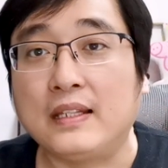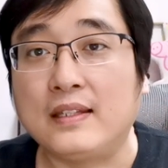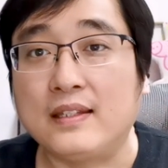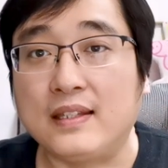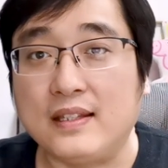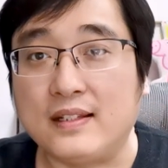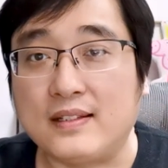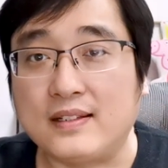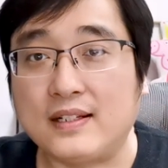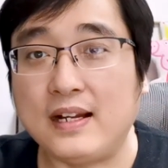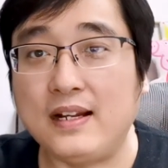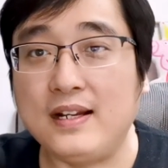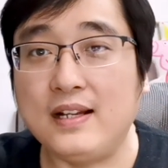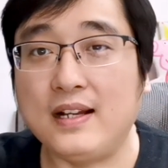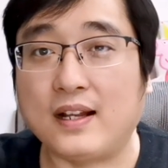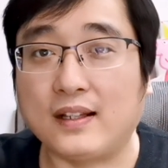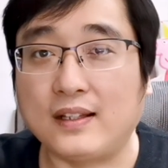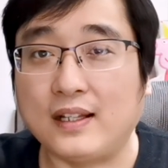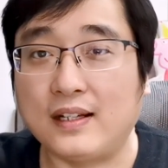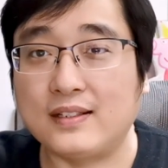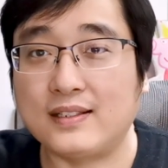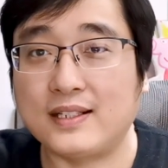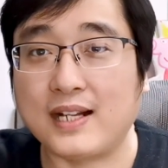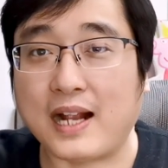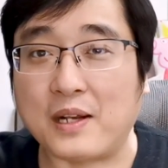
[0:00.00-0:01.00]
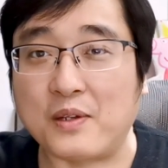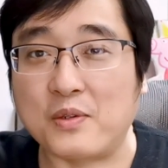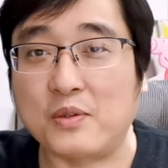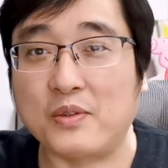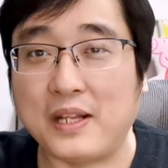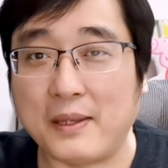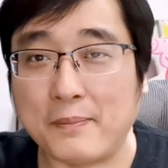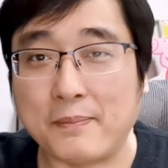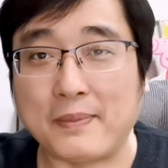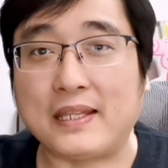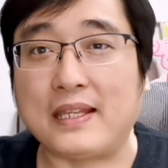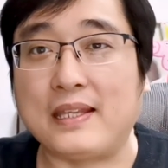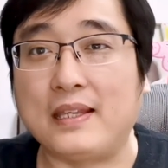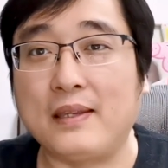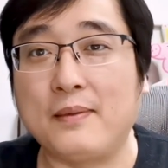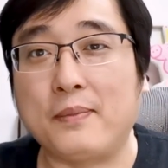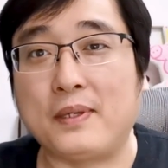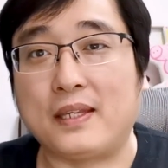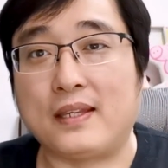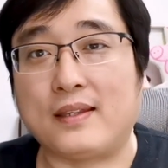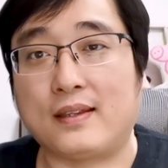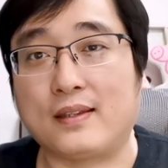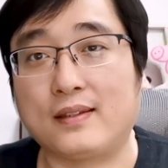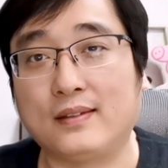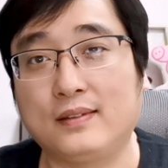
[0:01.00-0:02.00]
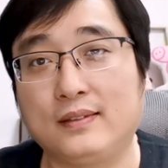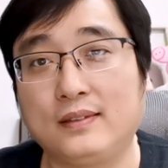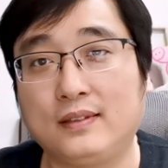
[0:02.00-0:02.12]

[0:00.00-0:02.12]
你真让他站出来比一比，